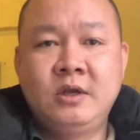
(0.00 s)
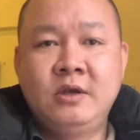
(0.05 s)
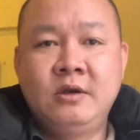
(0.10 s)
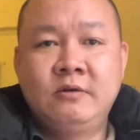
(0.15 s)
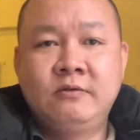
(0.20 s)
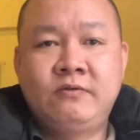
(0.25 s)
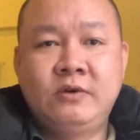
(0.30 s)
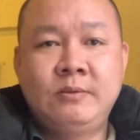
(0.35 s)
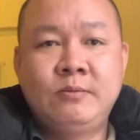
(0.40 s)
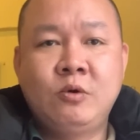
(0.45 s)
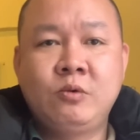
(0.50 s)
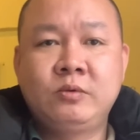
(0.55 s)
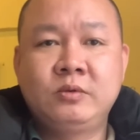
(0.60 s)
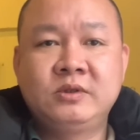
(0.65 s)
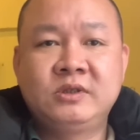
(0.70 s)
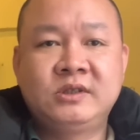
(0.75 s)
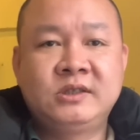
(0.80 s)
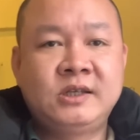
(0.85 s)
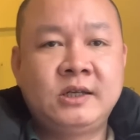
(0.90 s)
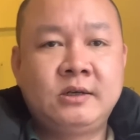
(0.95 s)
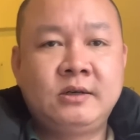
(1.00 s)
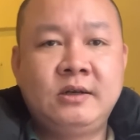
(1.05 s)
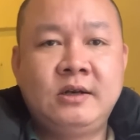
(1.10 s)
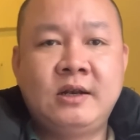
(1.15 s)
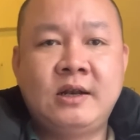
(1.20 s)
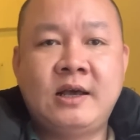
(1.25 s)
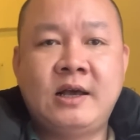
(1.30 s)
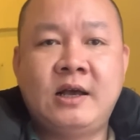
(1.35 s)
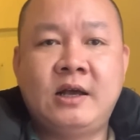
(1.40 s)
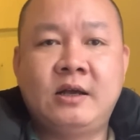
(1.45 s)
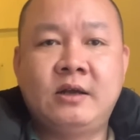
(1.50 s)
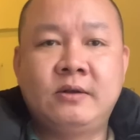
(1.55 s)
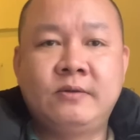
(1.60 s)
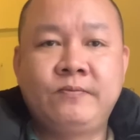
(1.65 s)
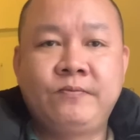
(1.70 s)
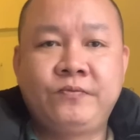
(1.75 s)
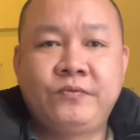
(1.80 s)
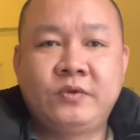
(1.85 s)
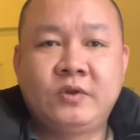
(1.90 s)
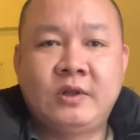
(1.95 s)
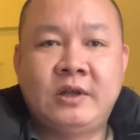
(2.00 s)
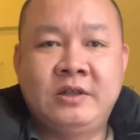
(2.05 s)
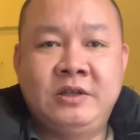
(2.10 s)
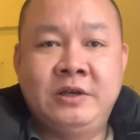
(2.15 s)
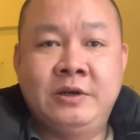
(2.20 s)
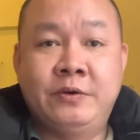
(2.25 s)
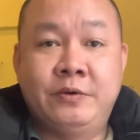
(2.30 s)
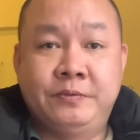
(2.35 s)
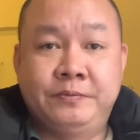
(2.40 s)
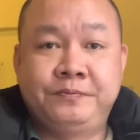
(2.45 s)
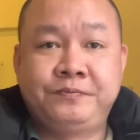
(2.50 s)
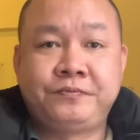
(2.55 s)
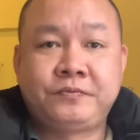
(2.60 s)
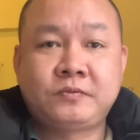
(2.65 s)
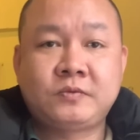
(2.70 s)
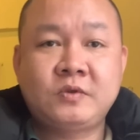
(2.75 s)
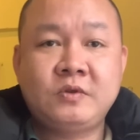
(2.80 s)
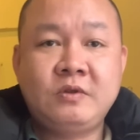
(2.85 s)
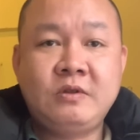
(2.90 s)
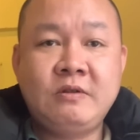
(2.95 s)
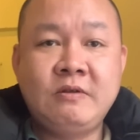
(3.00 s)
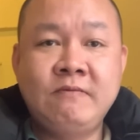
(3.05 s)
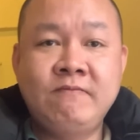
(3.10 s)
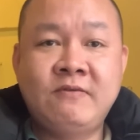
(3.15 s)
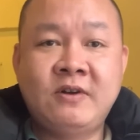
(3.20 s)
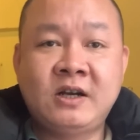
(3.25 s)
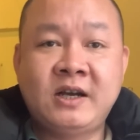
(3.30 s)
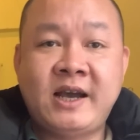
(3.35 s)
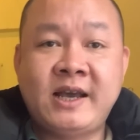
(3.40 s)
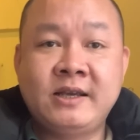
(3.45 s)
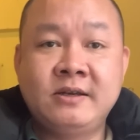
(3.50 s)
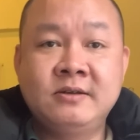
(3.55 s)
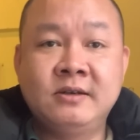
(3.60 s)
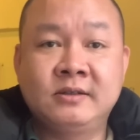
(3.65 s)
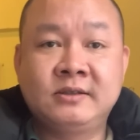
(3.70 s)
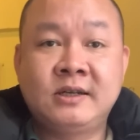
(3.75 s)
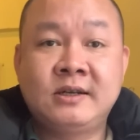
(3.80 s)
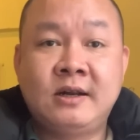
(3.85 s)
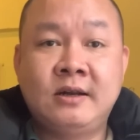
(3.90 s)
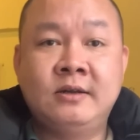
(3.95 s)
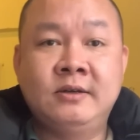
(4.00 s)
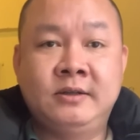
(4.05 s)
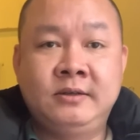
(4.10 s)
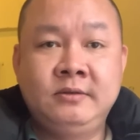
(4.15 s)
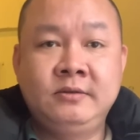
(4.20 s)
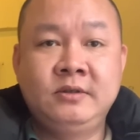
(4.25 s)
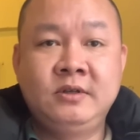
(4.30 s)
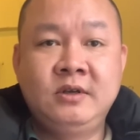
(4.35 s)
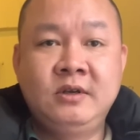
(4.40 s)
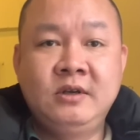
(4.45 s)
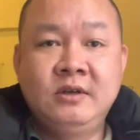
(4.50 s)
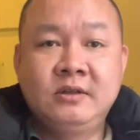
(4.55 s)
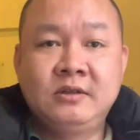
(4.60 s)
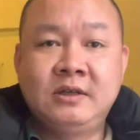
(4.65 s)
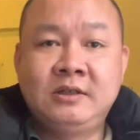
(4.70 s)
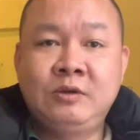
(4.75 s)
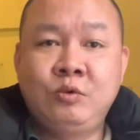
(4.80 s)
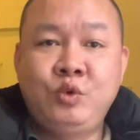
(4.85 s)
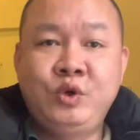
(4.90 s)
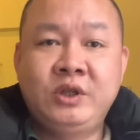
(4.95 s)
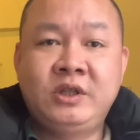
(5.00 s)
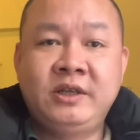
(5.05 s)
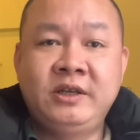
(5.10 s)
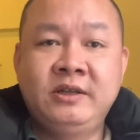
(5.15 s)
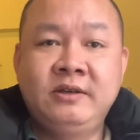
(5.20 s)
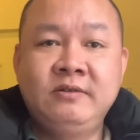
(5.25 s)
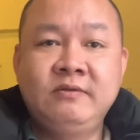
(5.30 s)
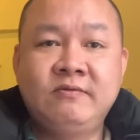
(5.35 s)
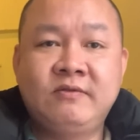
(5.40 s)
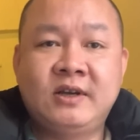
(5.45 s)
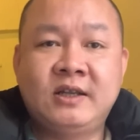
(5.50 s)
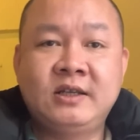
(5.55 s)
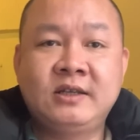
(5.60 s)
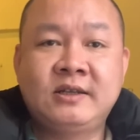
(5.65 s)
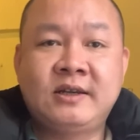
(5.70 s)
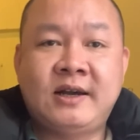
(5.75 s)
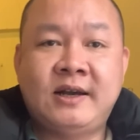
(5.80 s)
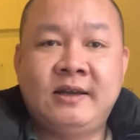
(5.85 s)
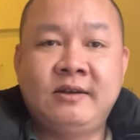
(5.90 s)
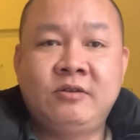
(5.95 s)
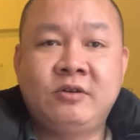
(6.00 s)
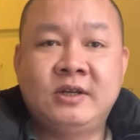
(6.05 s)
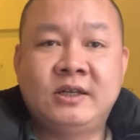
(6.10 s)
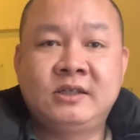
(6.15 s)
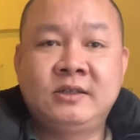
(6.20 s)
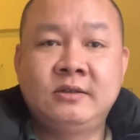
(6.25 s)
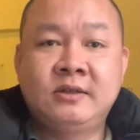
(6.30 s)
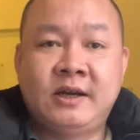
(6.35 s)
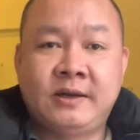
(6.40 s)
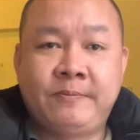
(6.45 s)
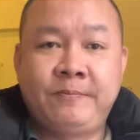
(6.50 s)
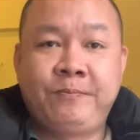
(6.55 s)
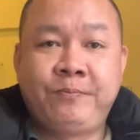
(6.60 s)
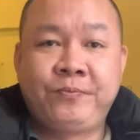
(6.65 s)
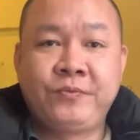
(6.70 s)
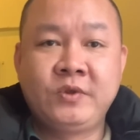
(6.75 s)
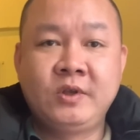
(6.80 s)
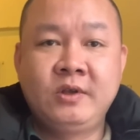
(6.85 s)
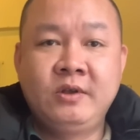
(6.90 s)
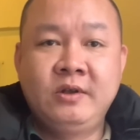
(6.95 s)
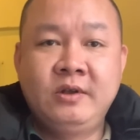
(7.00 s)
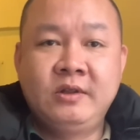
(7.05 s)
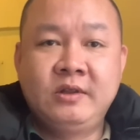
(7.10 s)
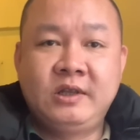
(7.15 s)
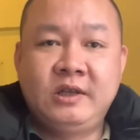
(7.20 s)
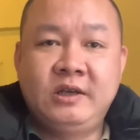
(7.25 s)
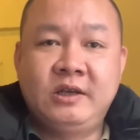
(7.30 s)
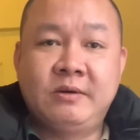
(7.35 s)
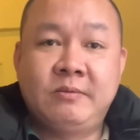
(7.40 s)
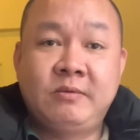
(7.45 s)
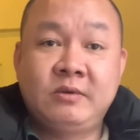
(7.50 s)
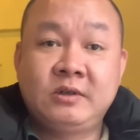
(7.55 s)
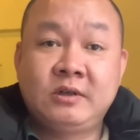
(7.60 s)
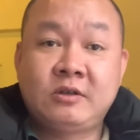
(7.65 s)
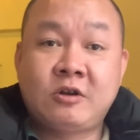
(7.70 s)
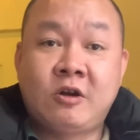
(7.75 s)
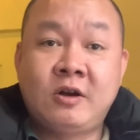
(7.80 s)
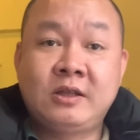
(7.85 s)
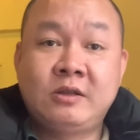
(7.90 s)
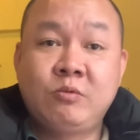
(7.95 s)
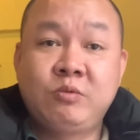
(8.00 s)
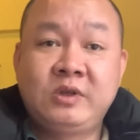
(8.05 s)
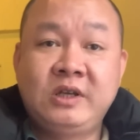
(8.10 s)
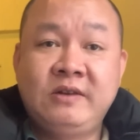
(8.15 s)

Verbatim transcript: Facebook rất là là nhiều, nó gây ảnh hưởng rất là lớn tới những uy tín và những cái gọi là sự thật. Thì đó là thông tin